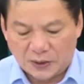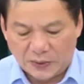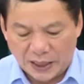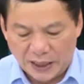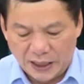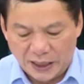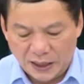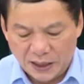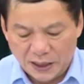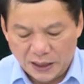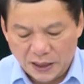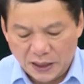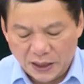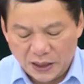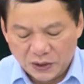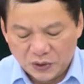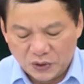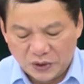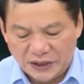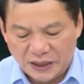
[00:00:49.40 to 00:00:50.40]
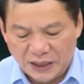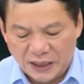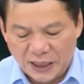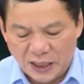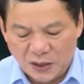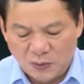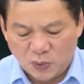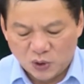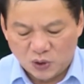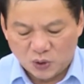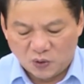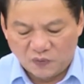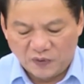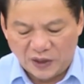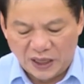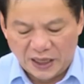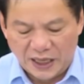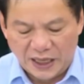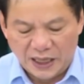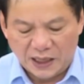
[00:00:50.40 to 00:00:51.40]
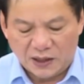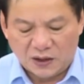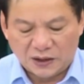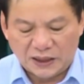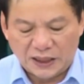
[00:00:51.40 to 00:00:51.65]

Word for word: Tăng cường công tác xây dựng chỉnh đốn đảng,